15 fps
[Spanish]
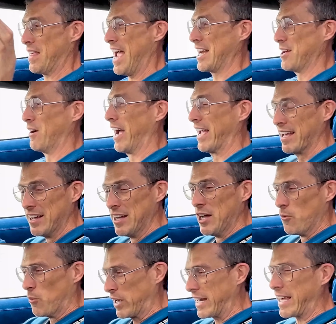Pero bueno,
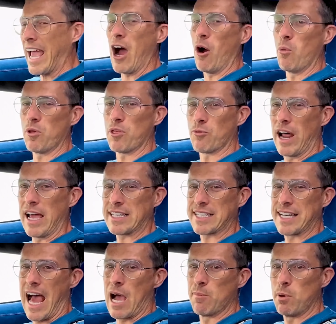ya vamos a
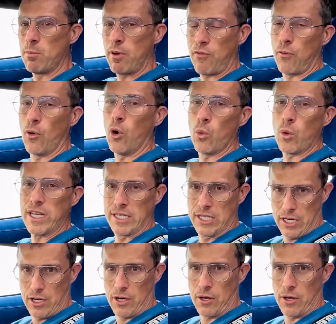seguir. Pero antes de hacerlo,